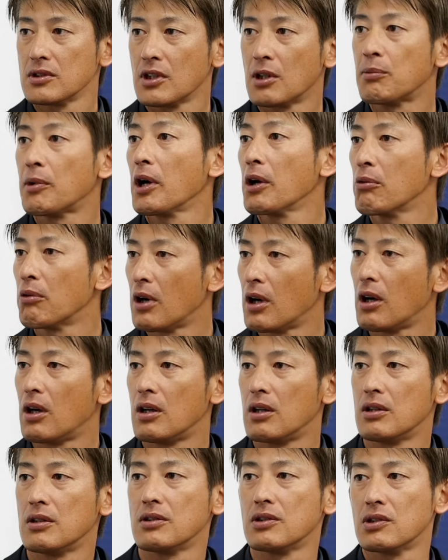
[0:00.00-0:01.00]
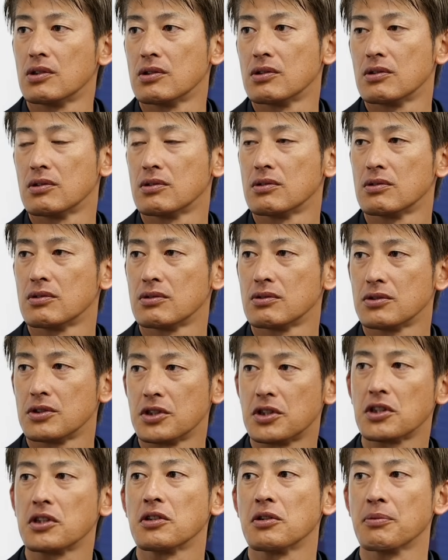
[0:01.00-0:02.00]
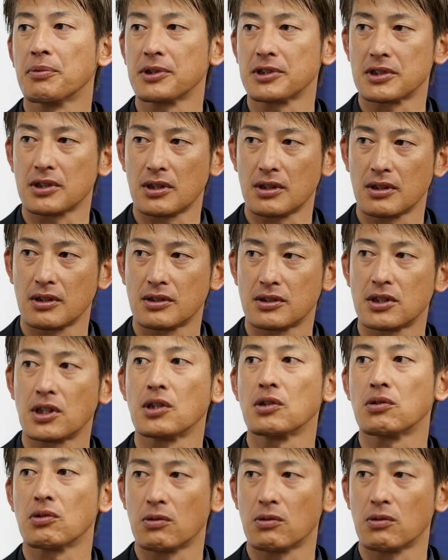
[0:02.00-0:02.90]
名前は出てきてましたちゃん